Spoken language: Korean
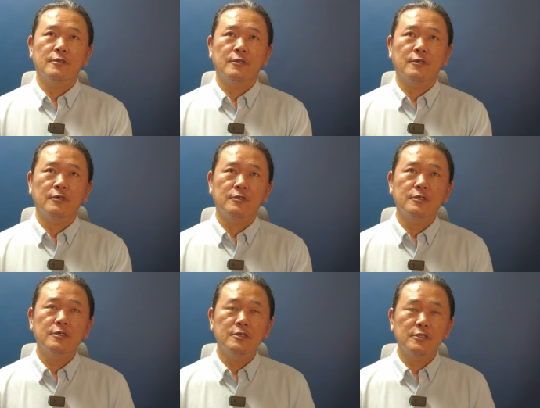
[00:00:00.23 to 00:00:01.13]

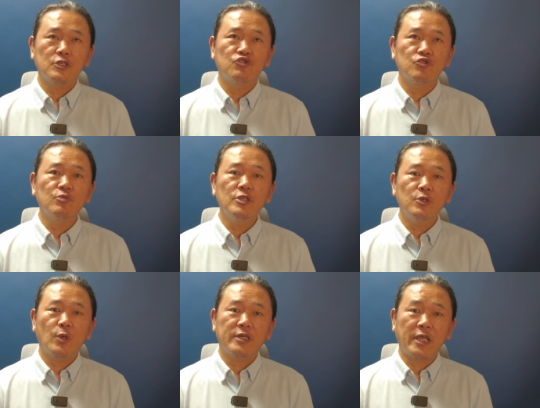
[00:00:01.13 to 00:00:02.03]
이거는 이제 줌을
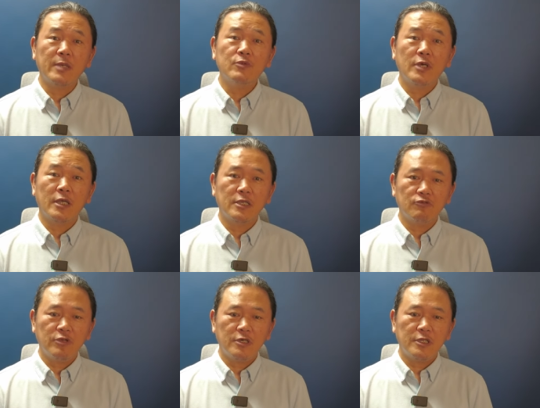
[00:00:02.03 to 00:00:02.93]
이용한 라이브 강의고요.